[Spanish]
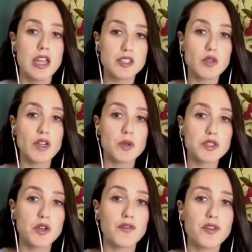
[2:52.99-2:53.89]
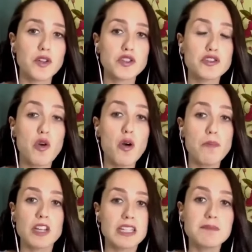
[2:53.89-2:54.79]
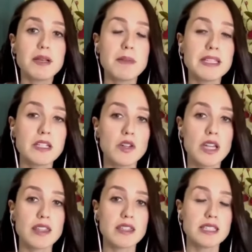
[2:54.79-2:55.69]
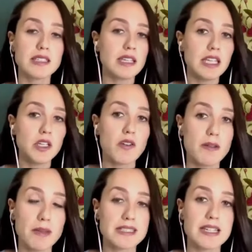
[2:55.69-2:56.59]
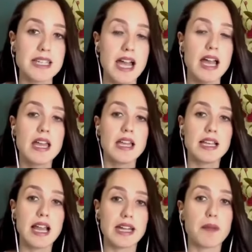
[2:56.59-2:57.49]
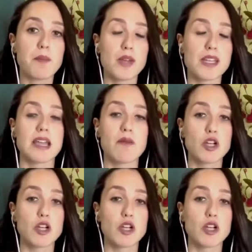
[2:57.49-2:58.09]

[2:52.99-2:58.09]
sobre nuestros fondos o porque simplemente lo necesitan y no va más allá la respuesta.